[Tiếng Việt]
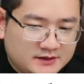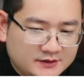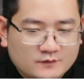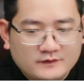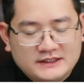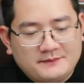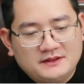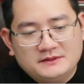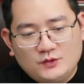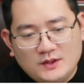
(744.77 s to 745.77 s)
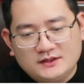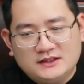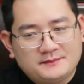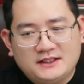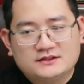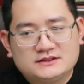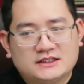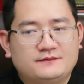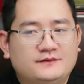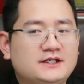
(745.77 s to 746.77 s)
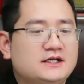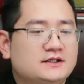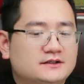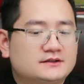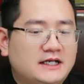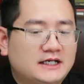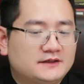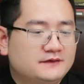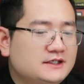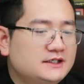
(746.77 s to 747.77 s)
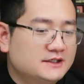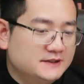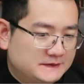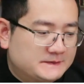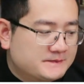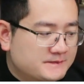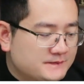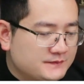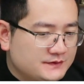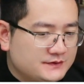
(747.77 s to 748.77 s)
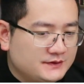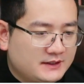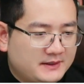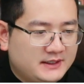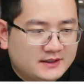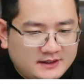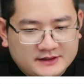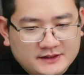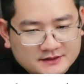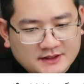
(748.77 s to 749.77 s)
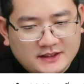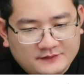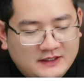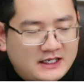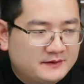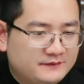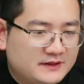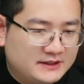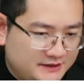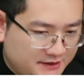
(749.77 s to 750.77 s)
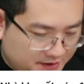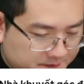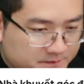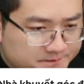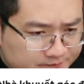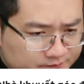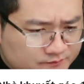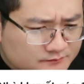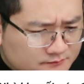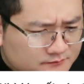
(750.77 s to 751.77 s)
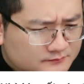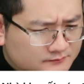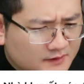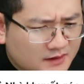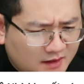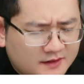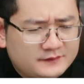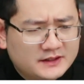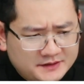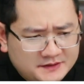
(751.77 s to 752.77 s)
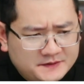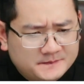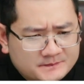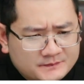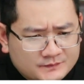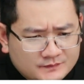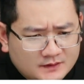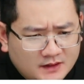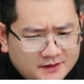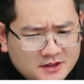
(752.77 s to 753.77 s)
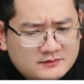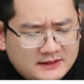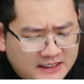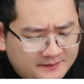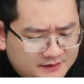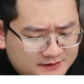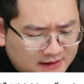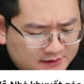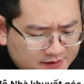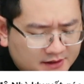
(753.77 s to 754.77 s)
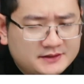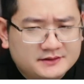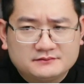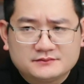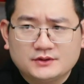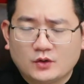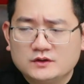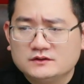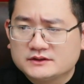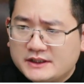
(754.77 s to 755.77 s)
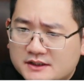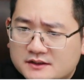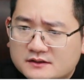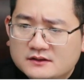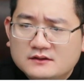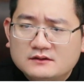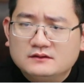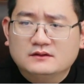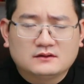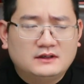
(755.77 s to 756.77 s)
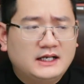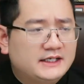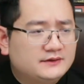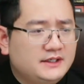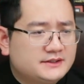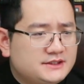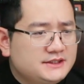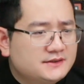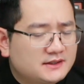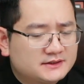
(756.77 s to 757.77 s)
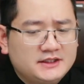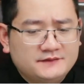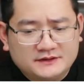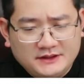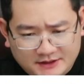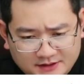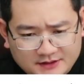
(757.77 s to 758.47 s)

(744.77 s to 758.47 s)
đúng là nhà mình bị khuyết thì năm nay nó sẽ là vấn đề tại cái vấn đề đấy cho nên năm nay ở đây kinh tế anh làm anh phải để ý nhé ở đây để ý đấy. đông nam thực ra là thìn tốn tị nó có hai cái địa chi đó là thìn và tị